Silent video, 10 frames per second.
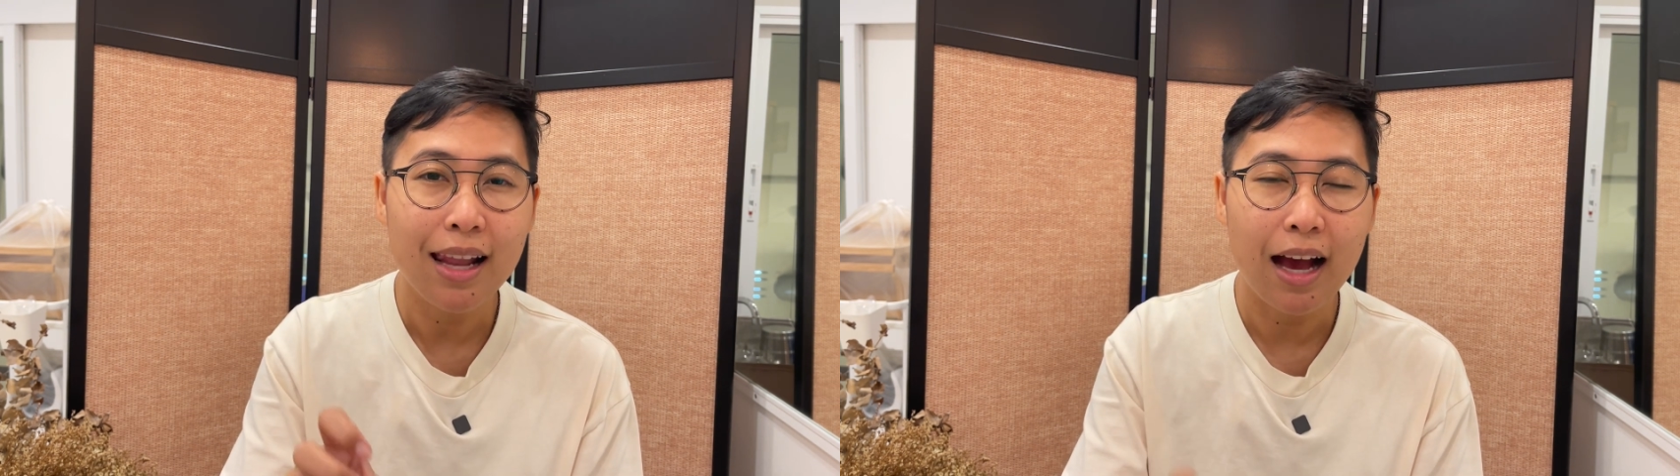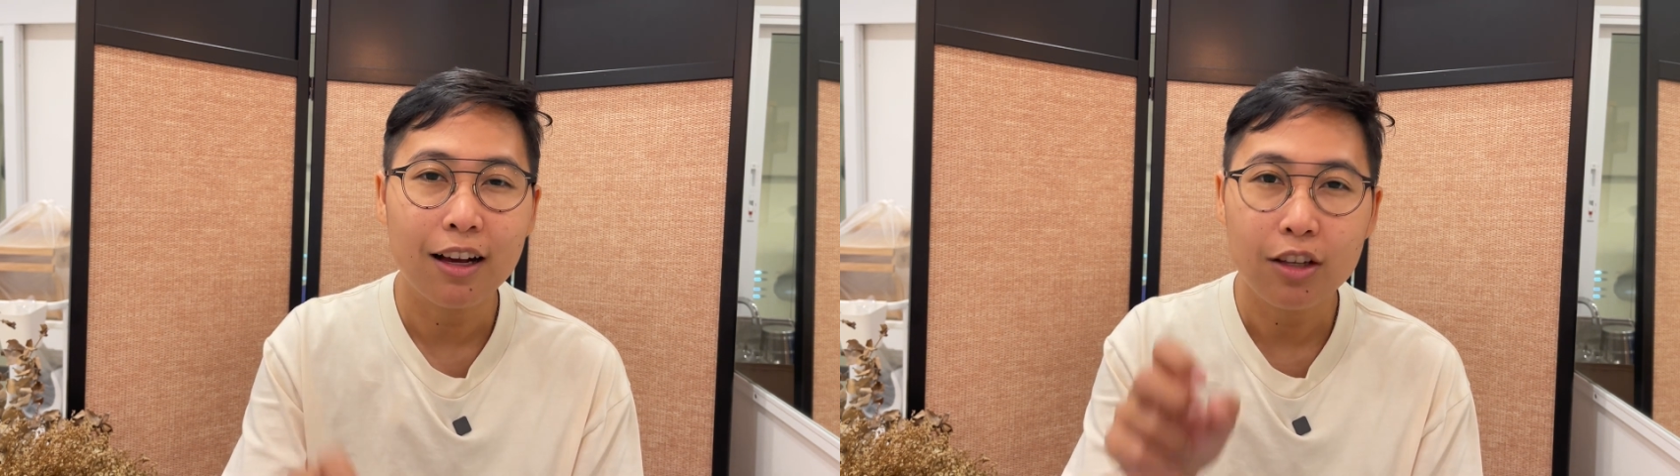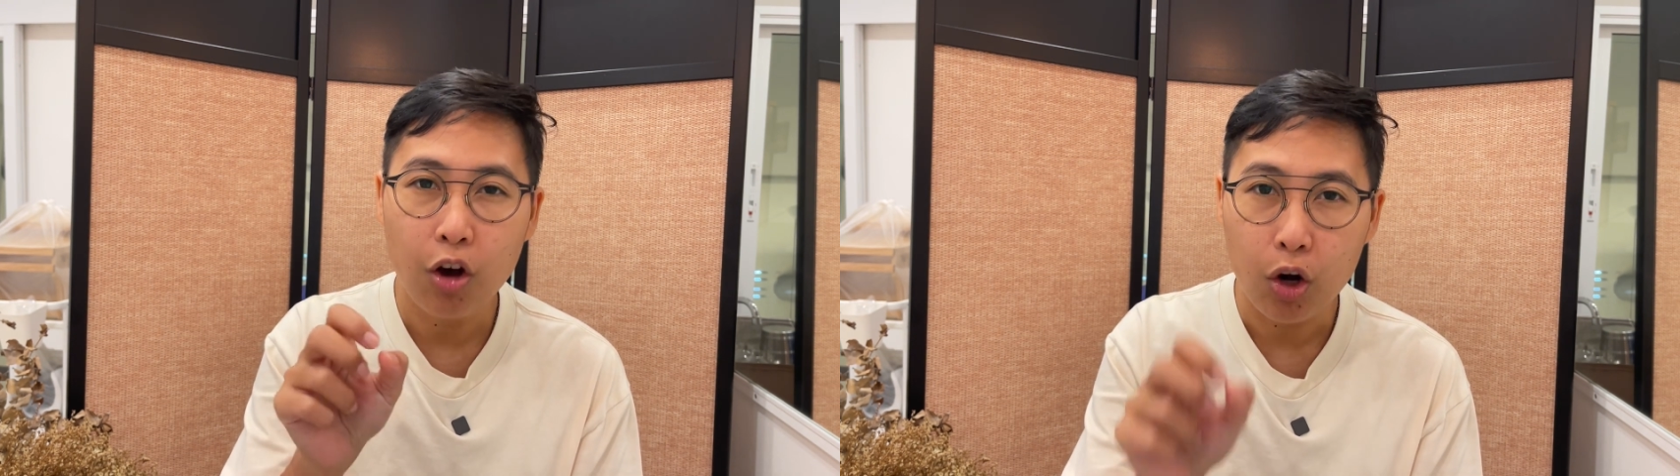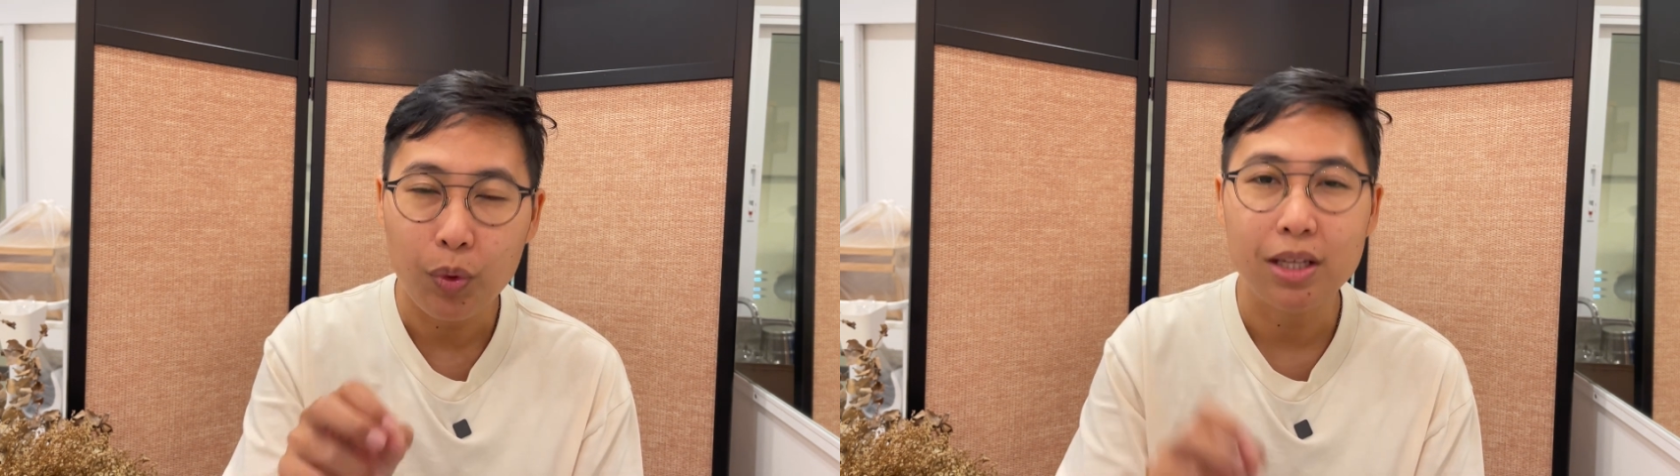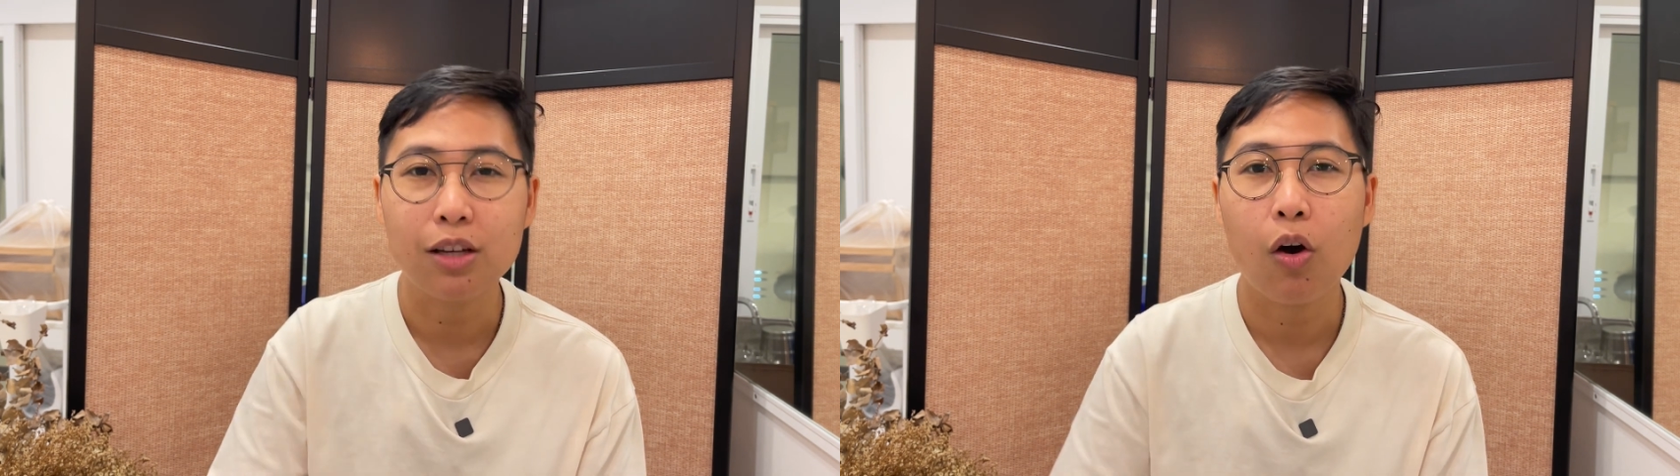หลังก่อน
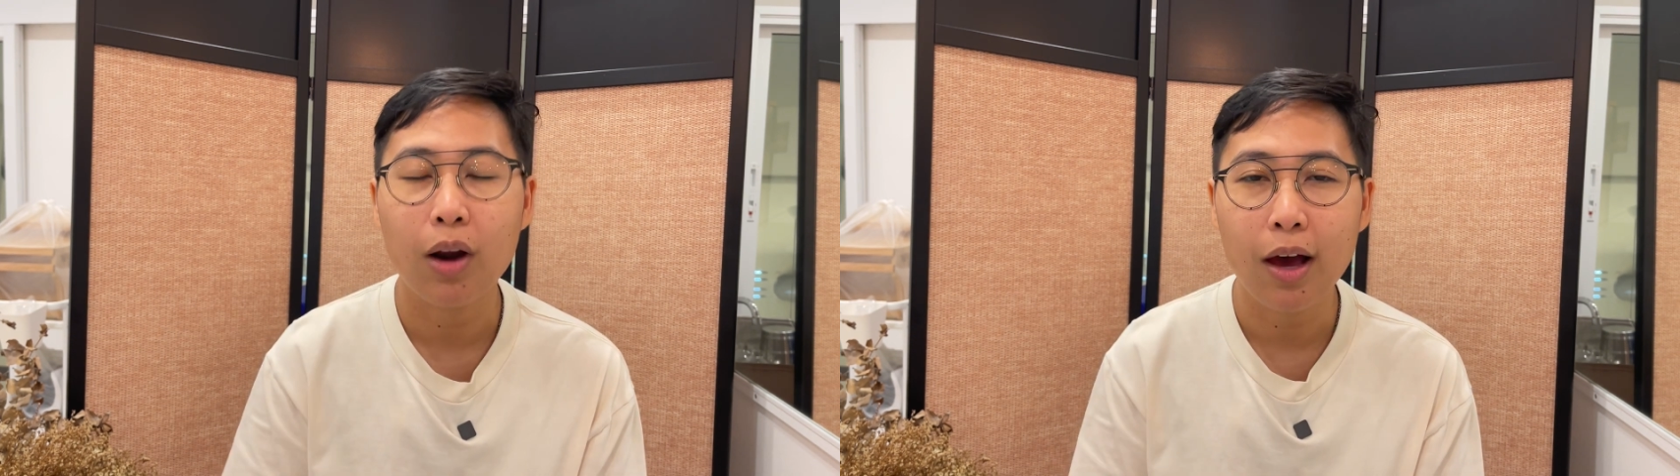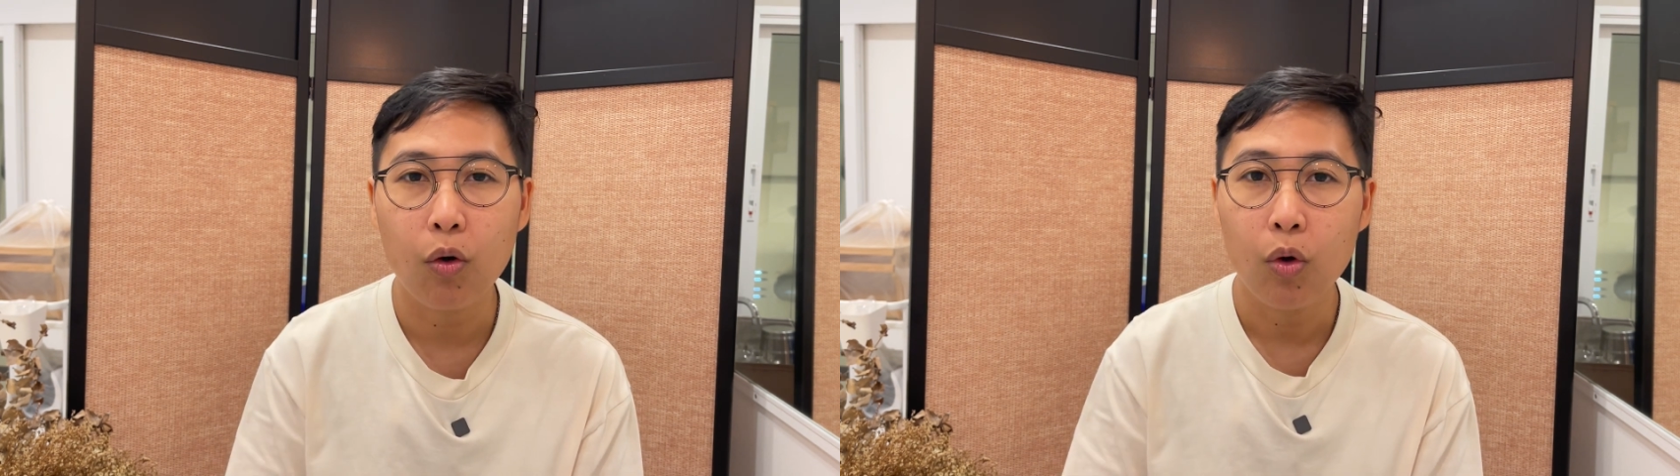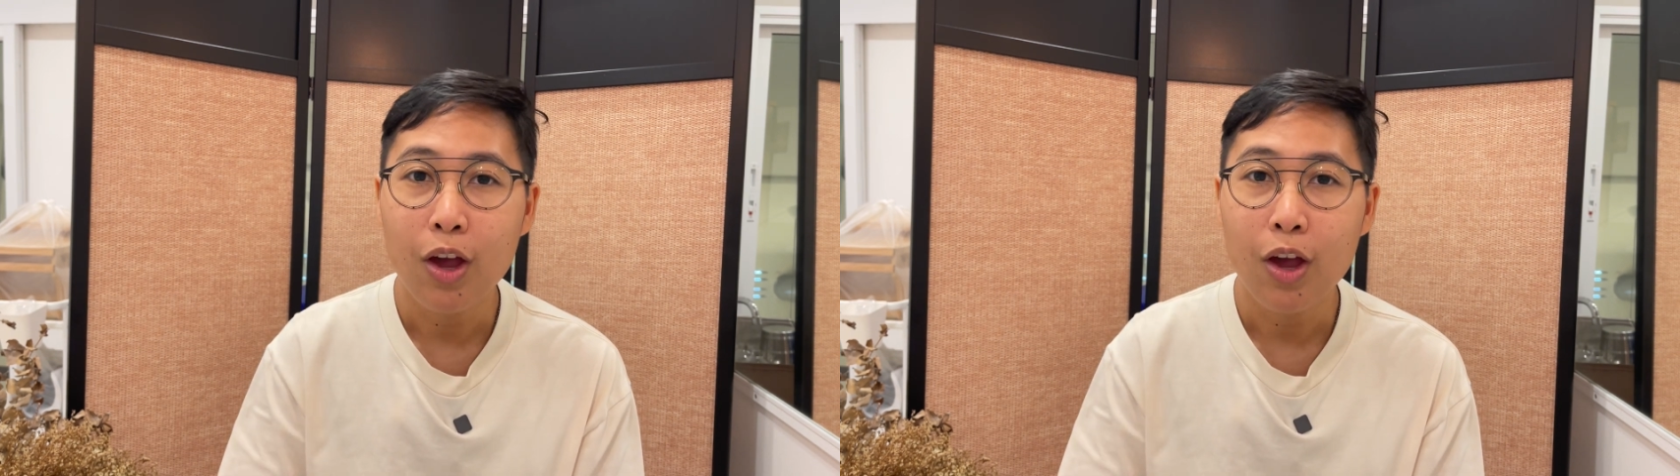วันเกิดของเรา